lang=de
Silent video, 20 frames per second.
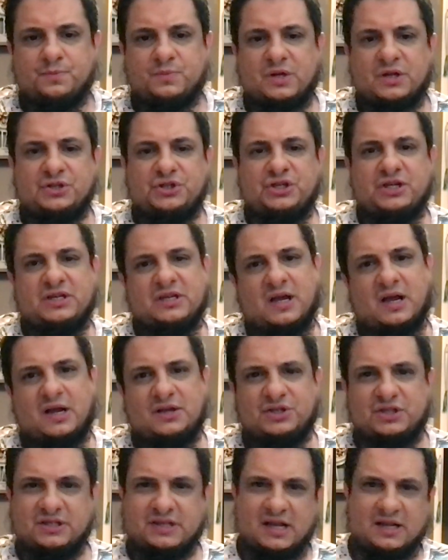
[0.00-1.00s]
Cheetah,
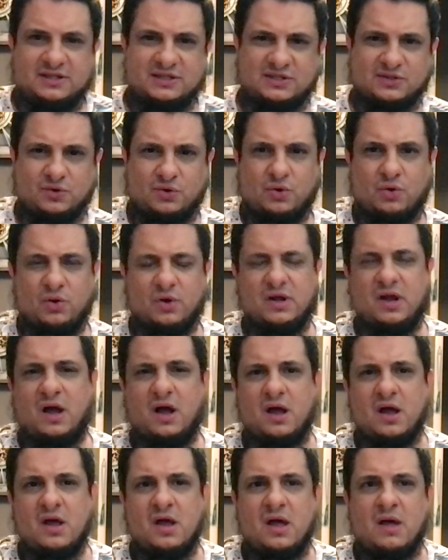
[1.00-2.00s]
Chitenso, ja.
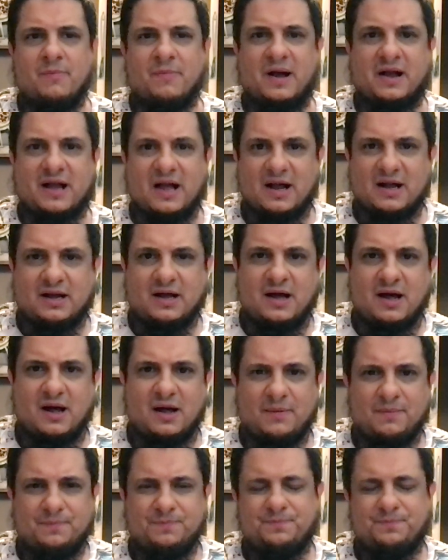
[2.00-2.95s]
Makaka.